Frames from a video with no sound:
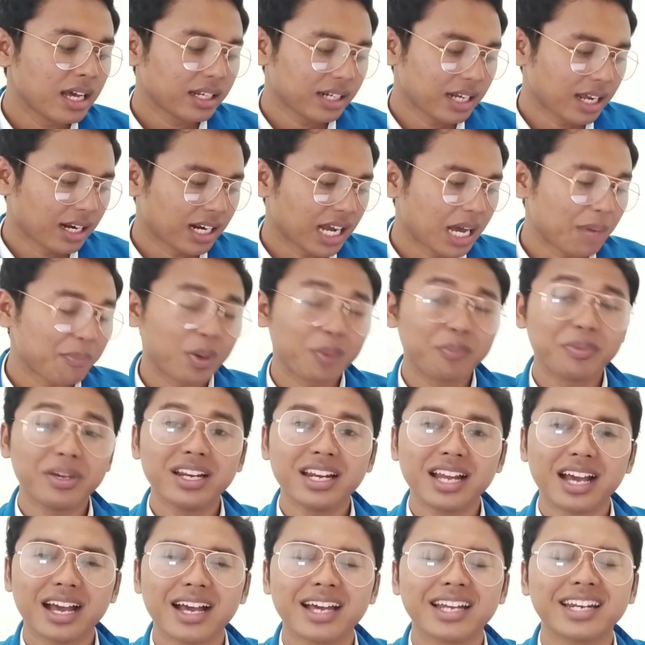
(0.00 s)
Dan
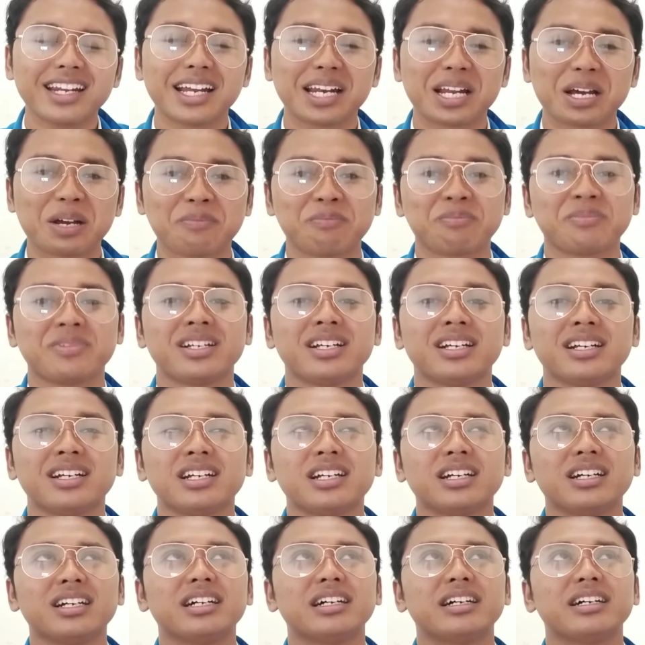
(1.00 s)
apabila dalam
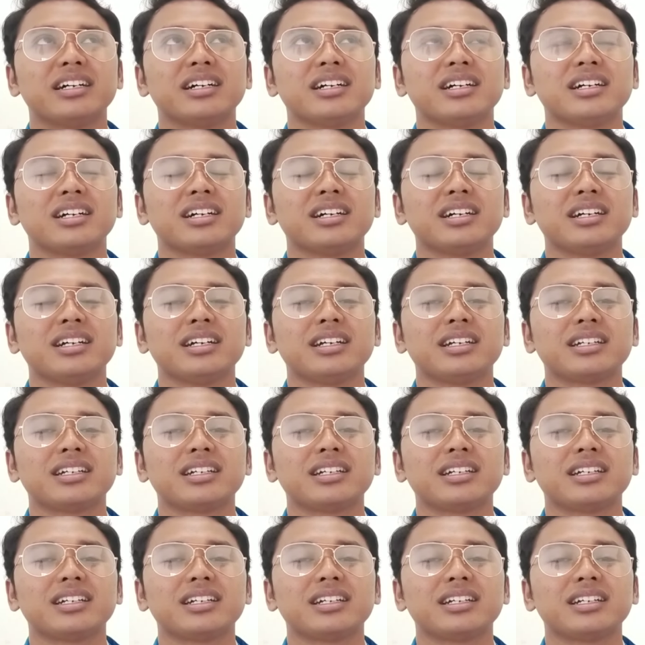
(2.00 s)
uh,